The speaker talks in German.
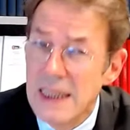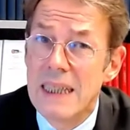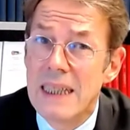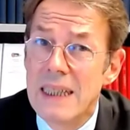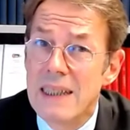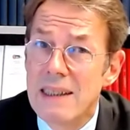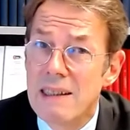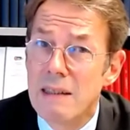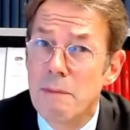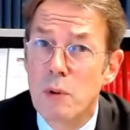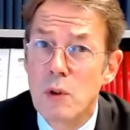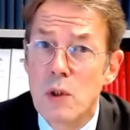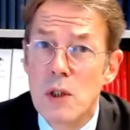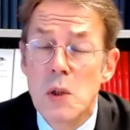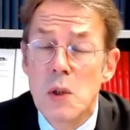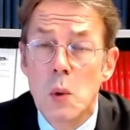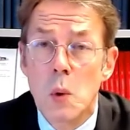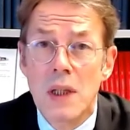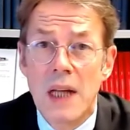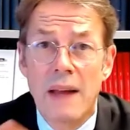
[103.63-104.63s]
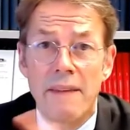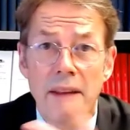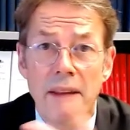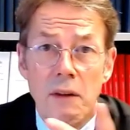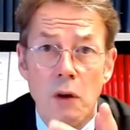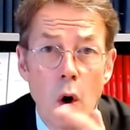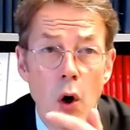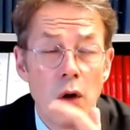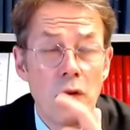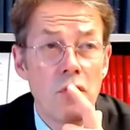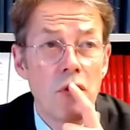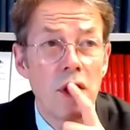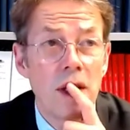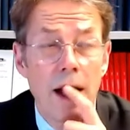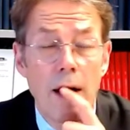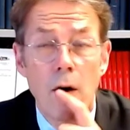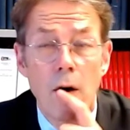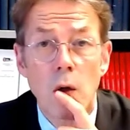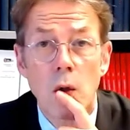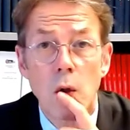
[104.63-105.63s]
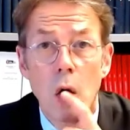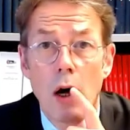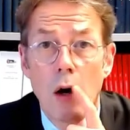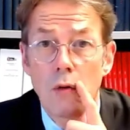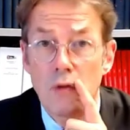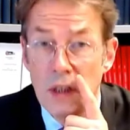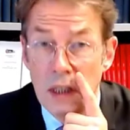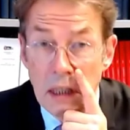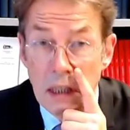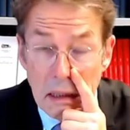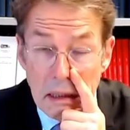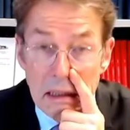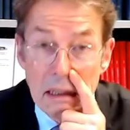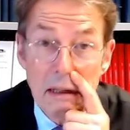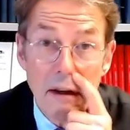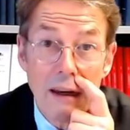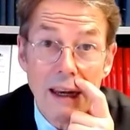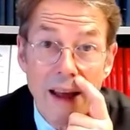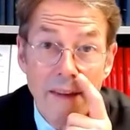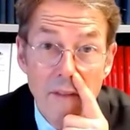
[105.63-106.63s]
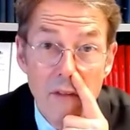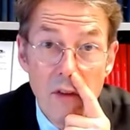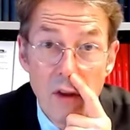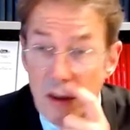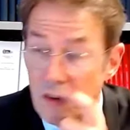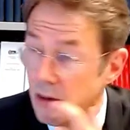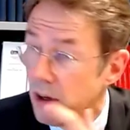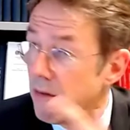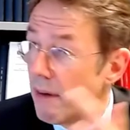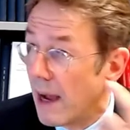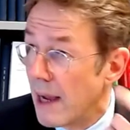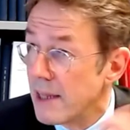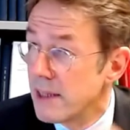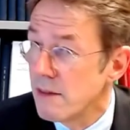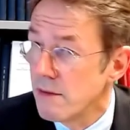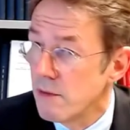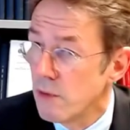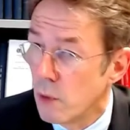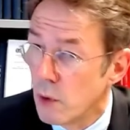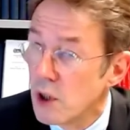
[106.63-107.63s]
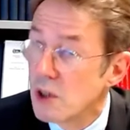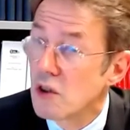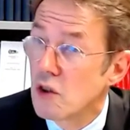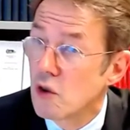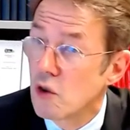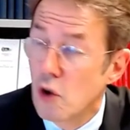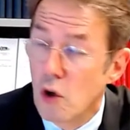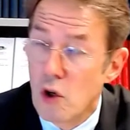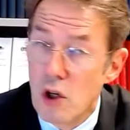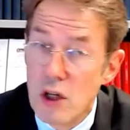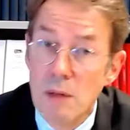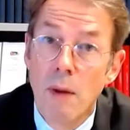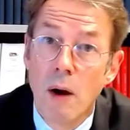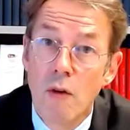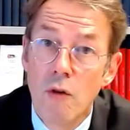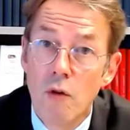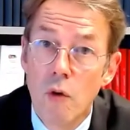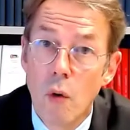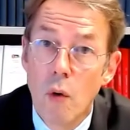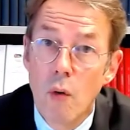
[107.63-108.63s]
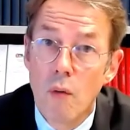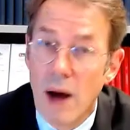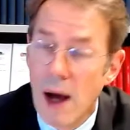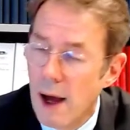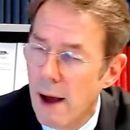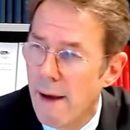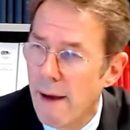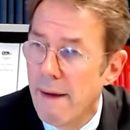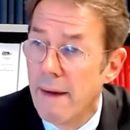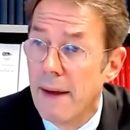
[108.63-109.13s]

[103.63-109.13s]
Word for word: Diese Position kann dann häufig auch noch auf die Niederlande verweisen, wo das schon immer so war.